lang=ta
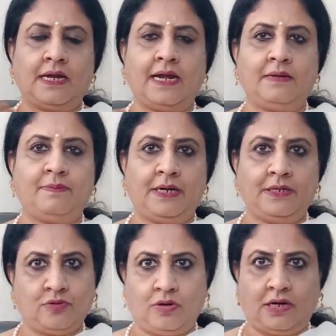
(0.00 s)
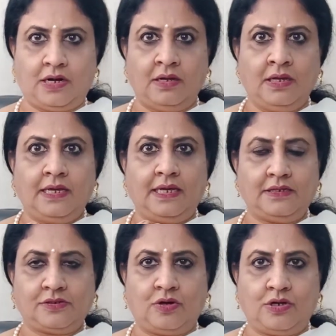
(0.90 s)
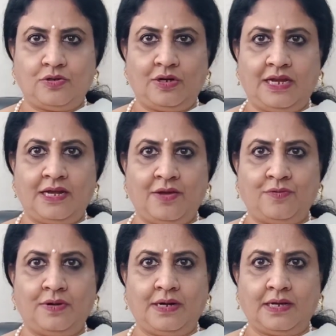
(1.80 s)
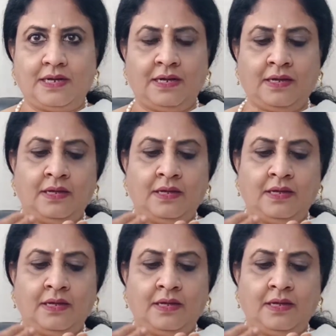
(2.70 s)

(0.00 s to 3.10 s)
கனெக்ட் பண்ணி சொல்லலாம் இது சொல்ல சொல்ல என்ன ஆகும்னாக்க